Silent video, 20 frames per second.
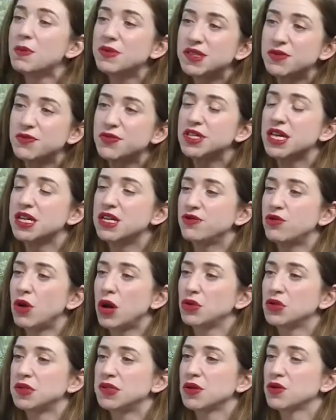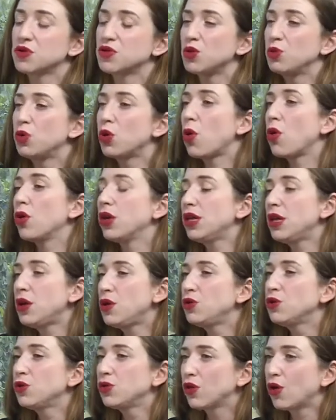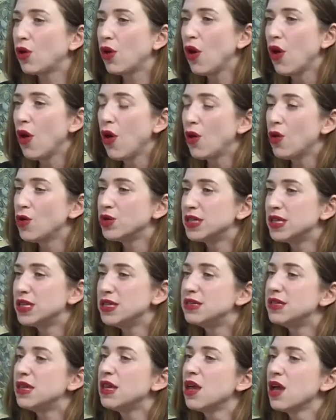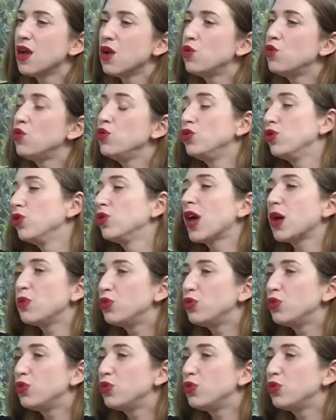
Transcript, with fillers: si vous allez voir une séance au blanc et une autre aux Élysées ou une autre à